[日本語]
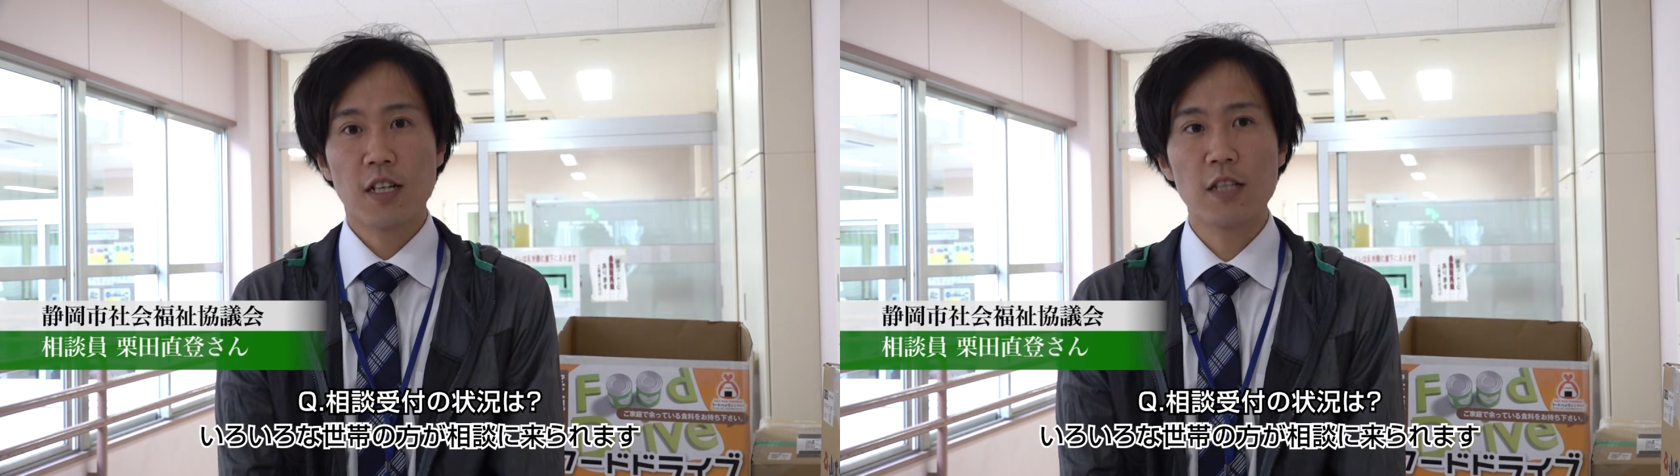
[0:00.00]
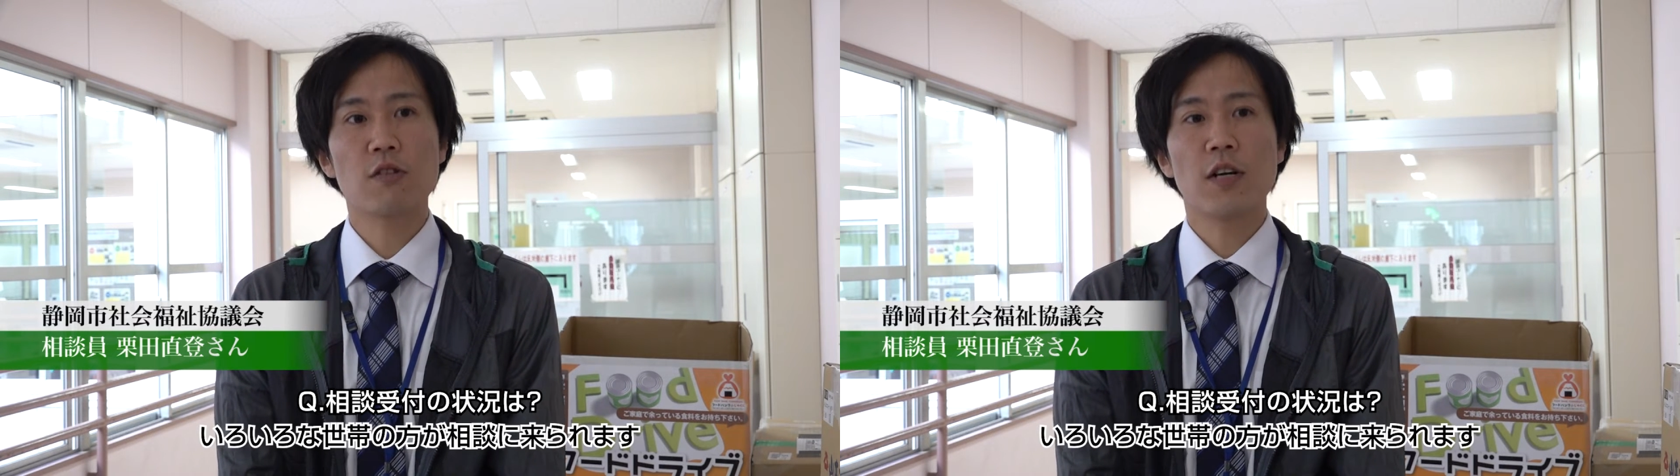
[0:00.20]

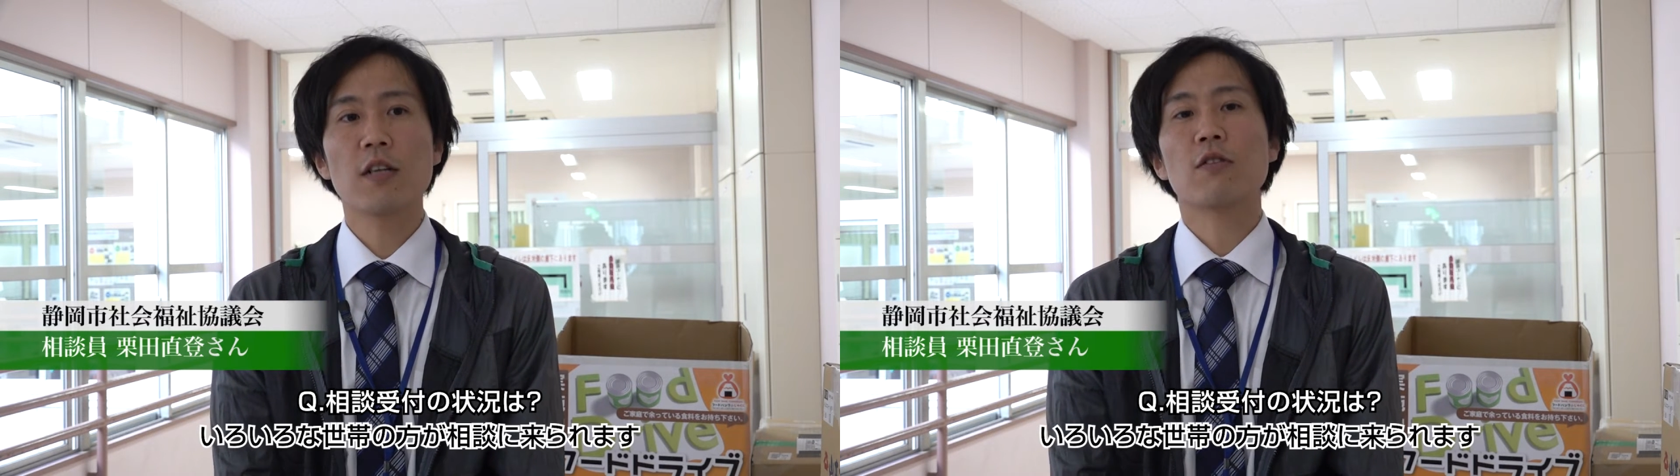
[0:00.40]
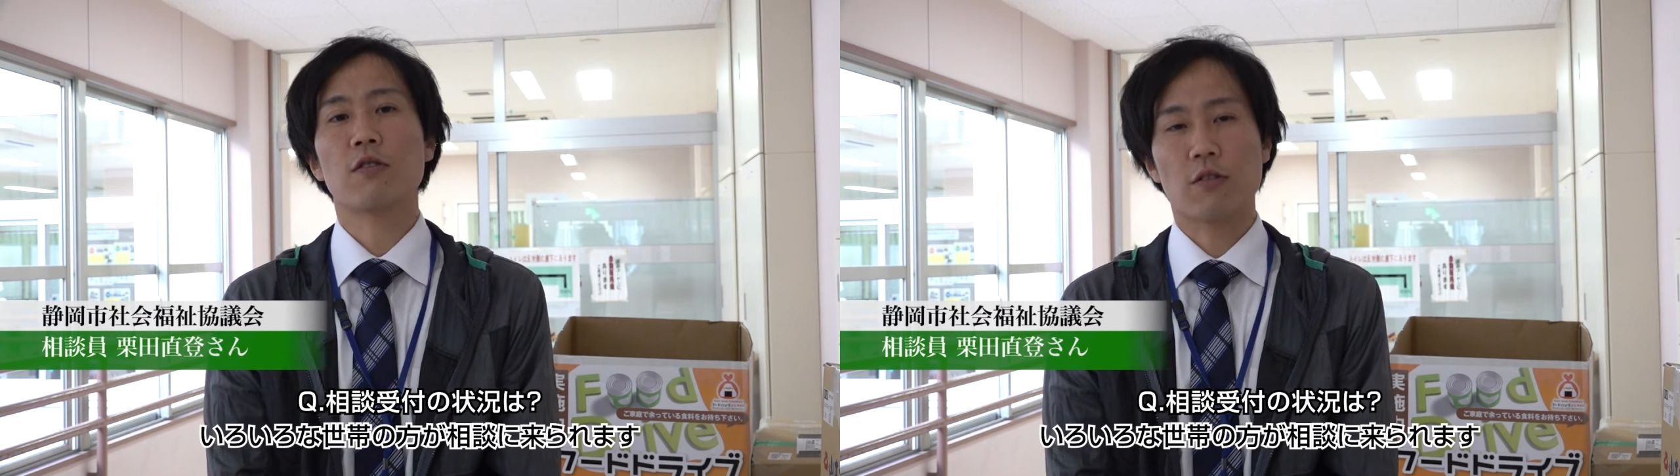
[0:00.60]
あとは
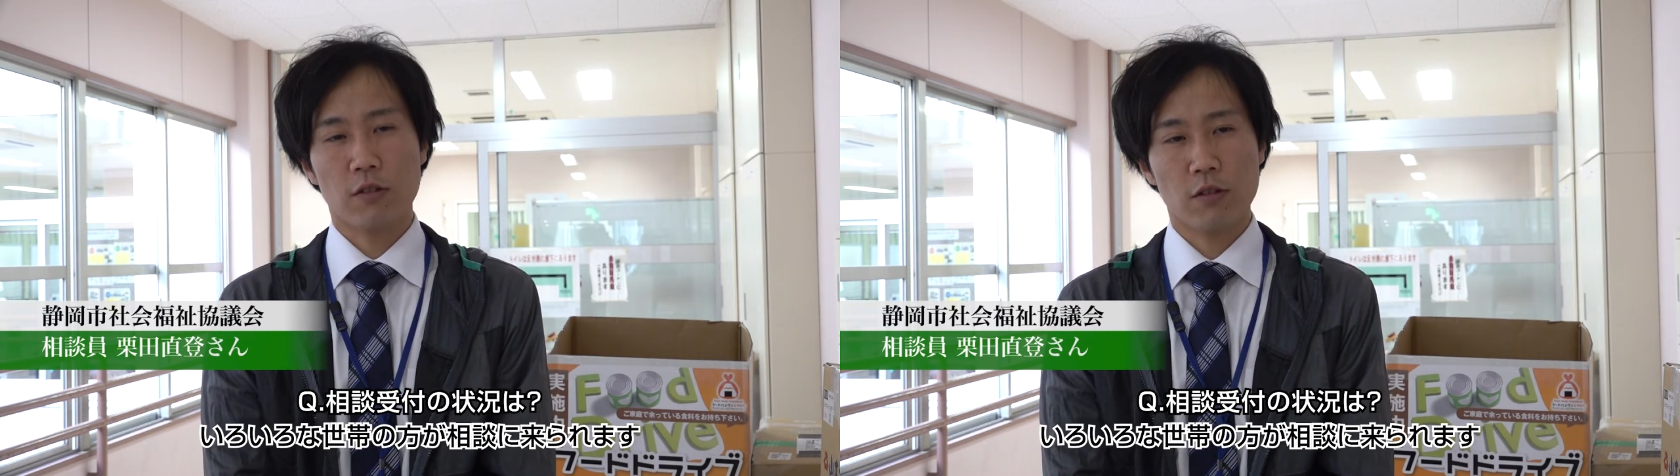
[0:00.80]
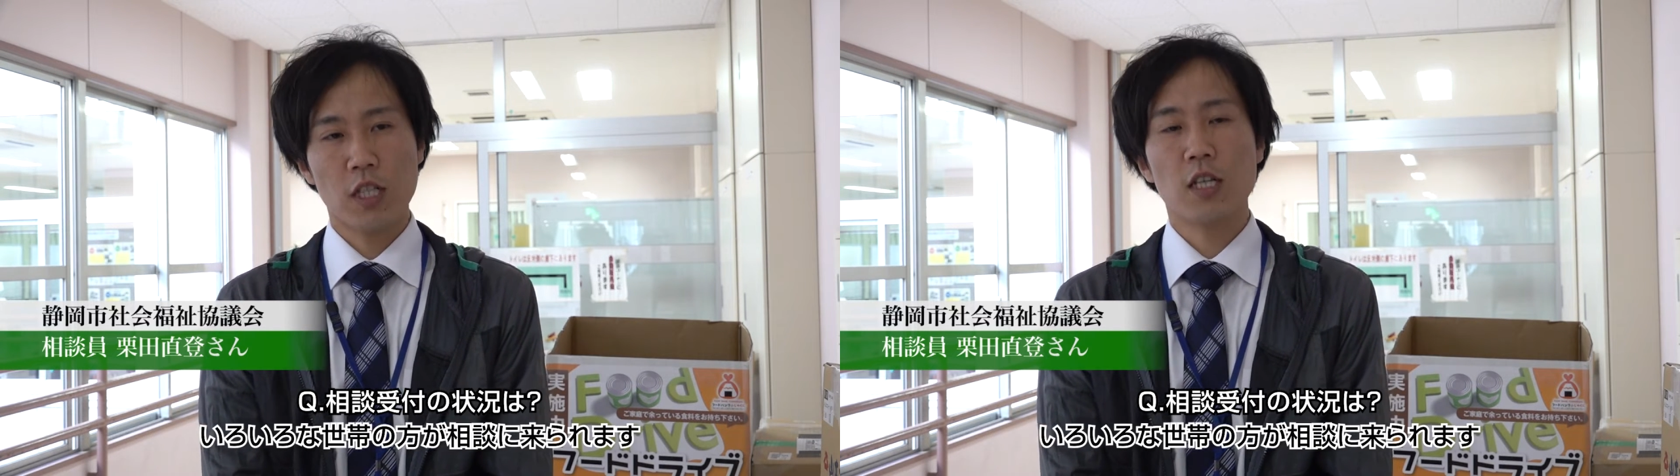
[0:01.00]
普
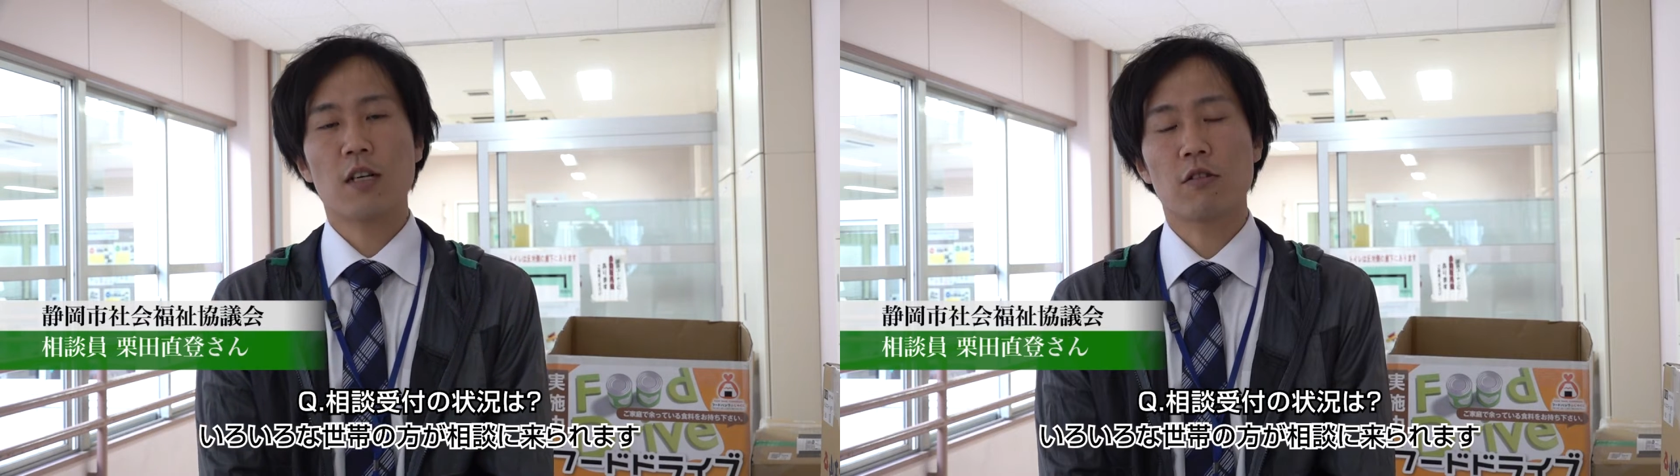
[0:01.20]
通に